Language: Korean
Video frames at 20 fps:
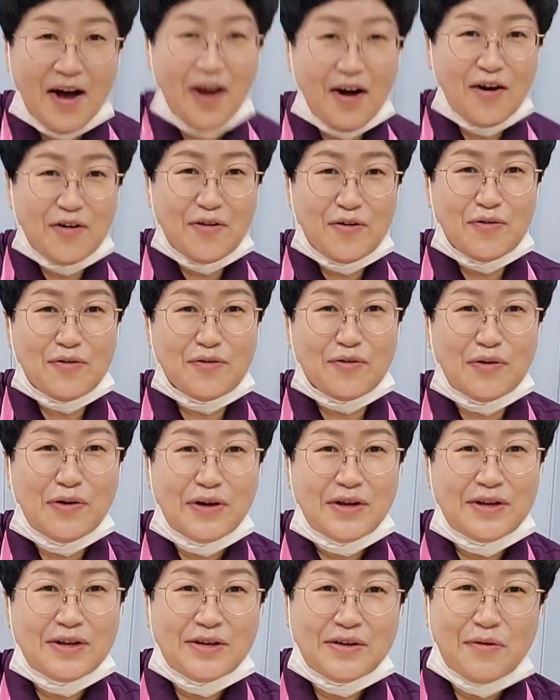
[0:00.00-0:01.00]
아우
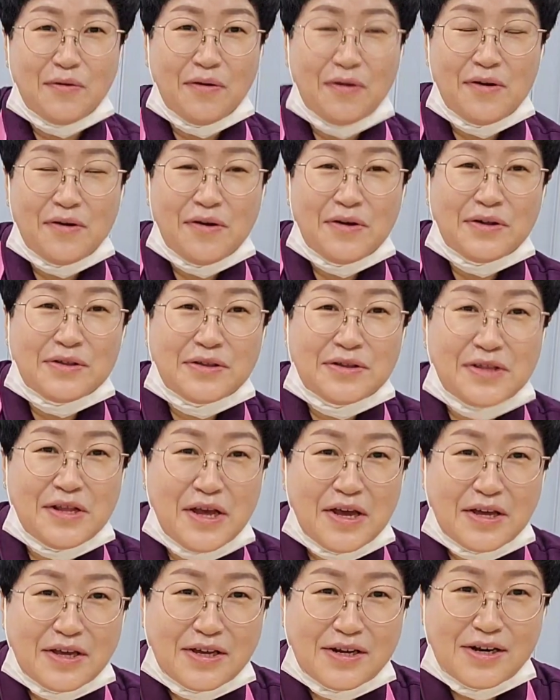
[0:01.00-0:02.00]

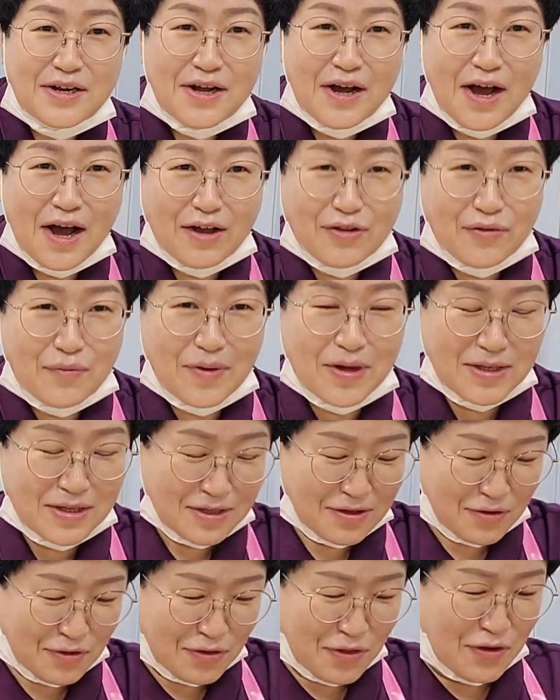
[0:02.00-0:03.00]
냉이를 하도
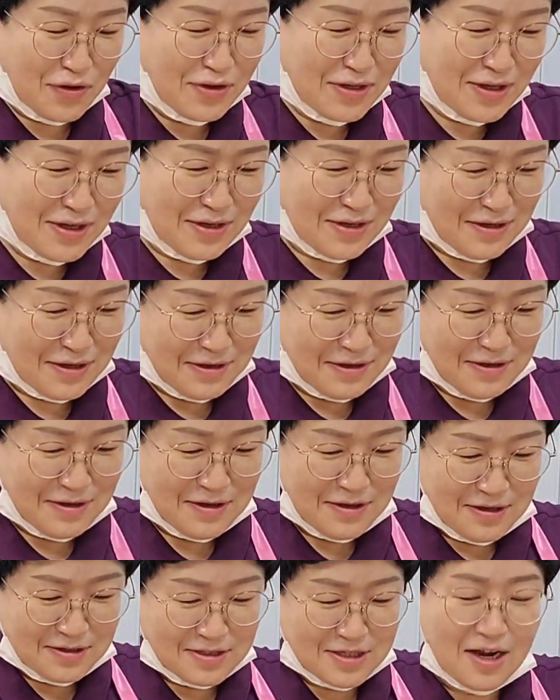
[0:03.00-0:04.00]
많이 넣었더니
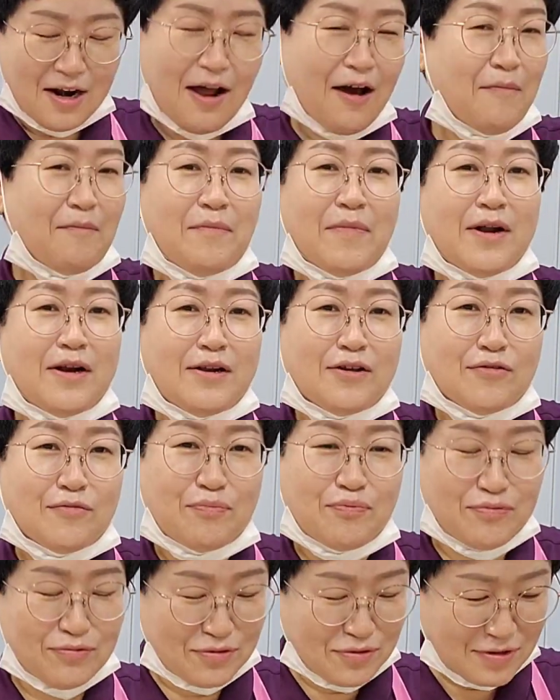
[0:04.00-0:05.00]
잘 안
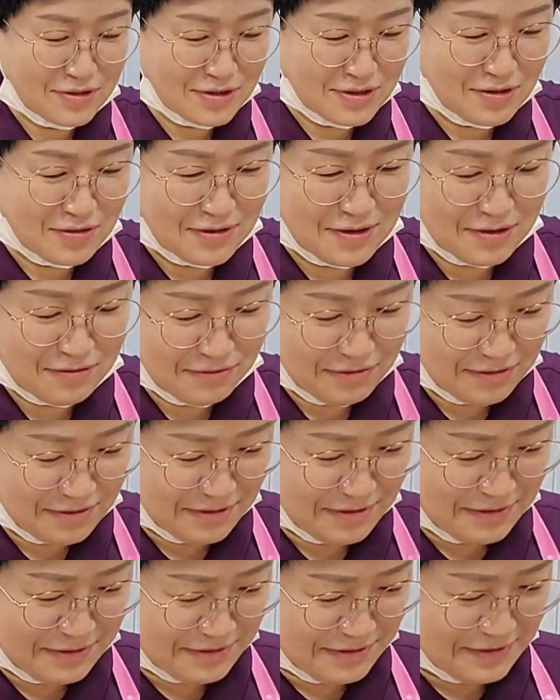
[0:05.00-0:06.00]
말리고
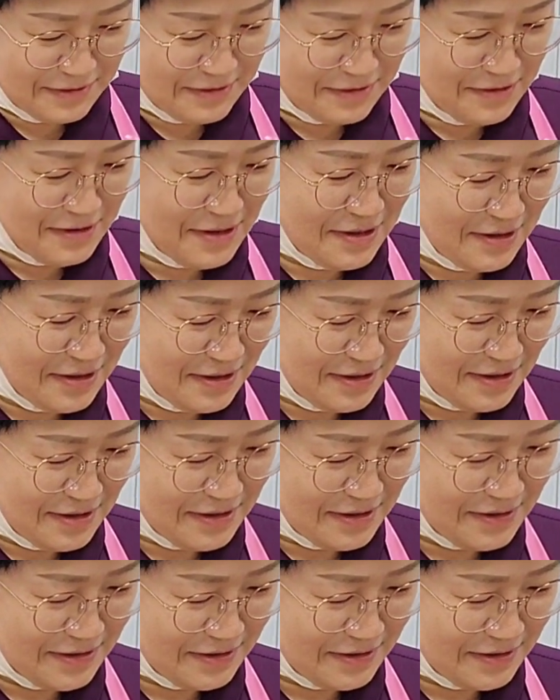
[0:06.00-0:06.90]
부서지더라고요. 아,